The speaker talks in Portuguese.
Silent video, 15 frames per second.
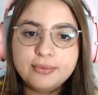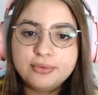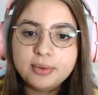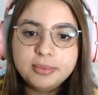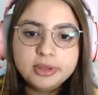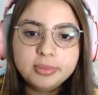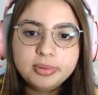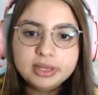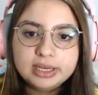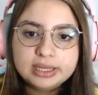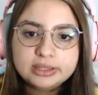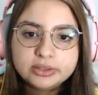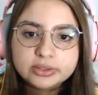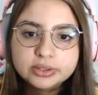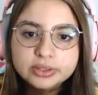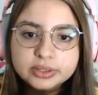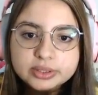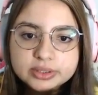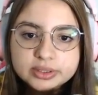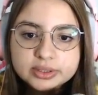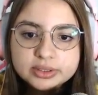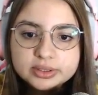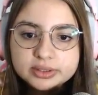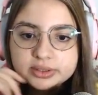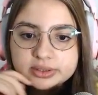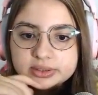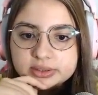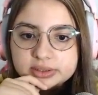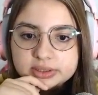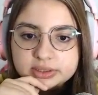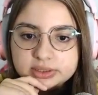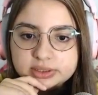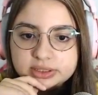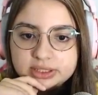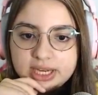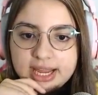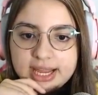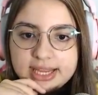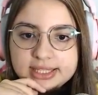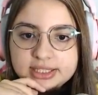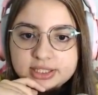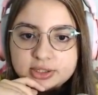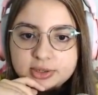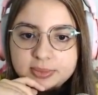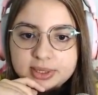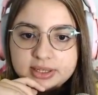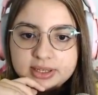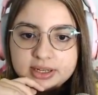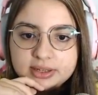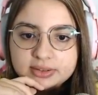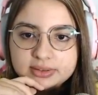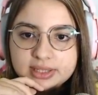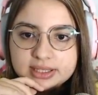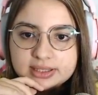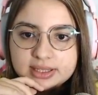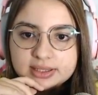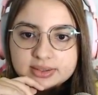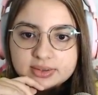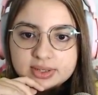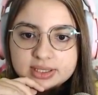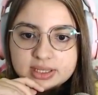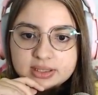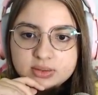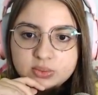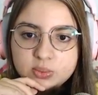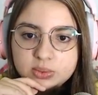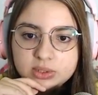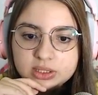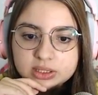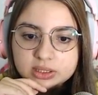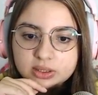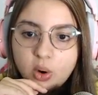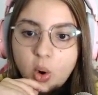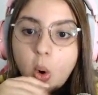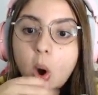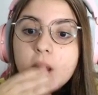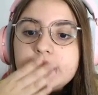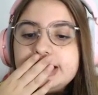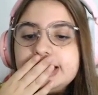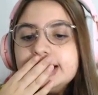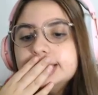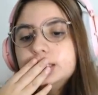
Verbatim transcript: foi muito bonito. Gente, comigo não acontece essas coisas nunca. Olha,